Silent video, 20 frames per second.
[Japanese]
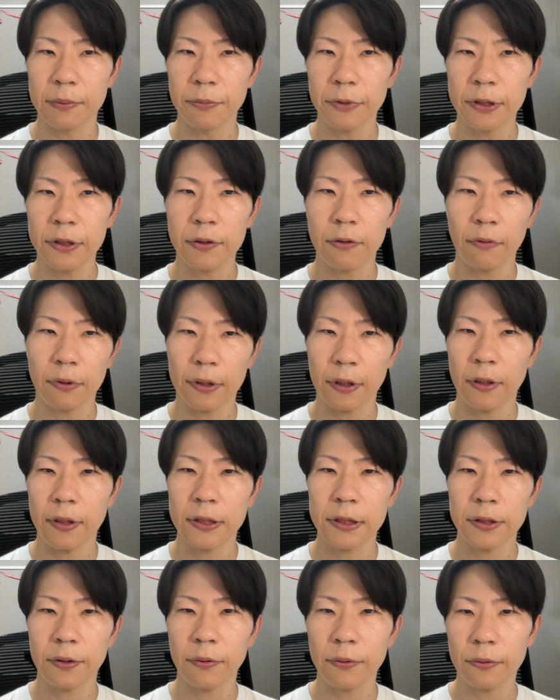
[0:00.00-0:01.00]
むしろ
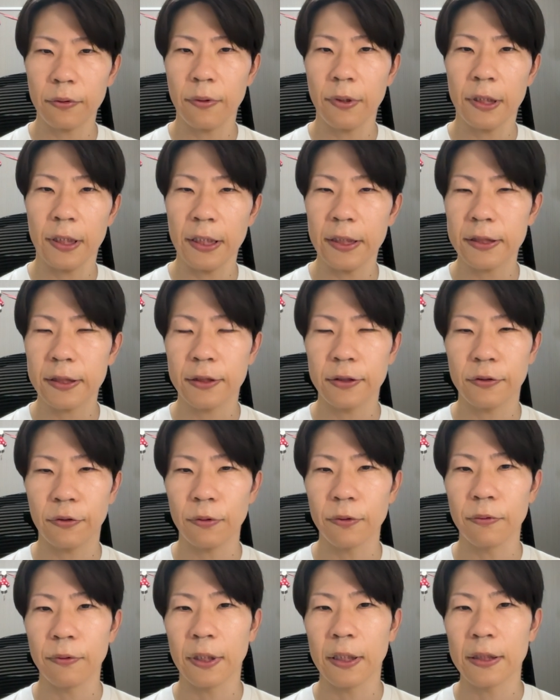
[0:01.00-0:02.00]
私、本当にリスク
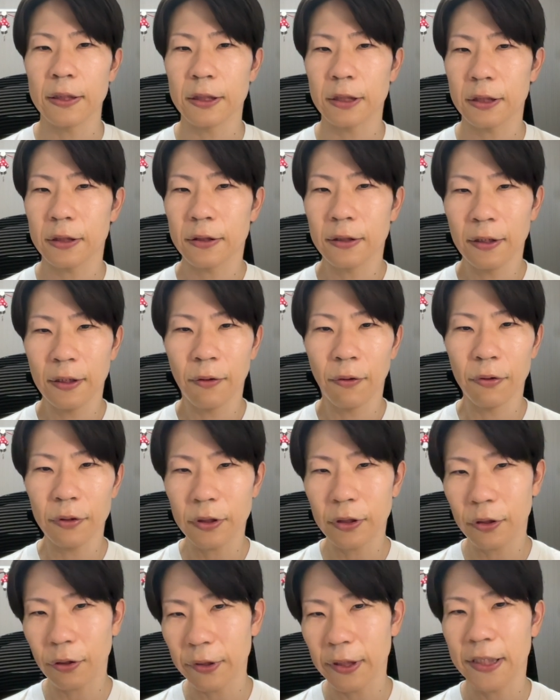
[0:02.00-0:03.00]
取るのが、本
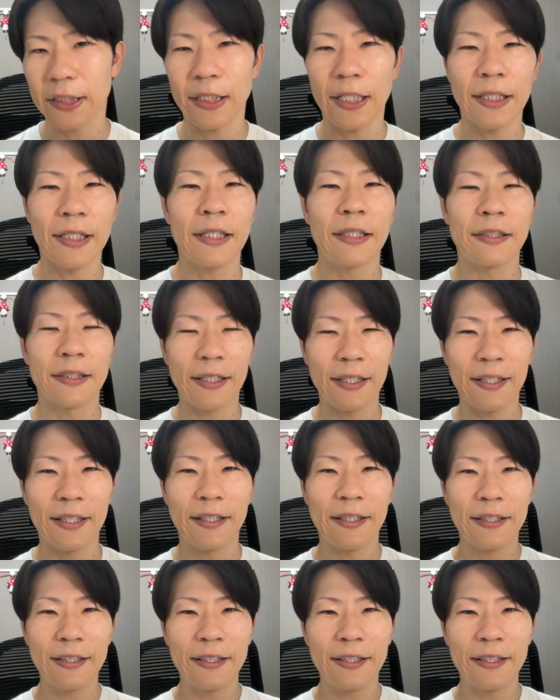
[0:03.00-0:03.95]
当に嫌いなんで、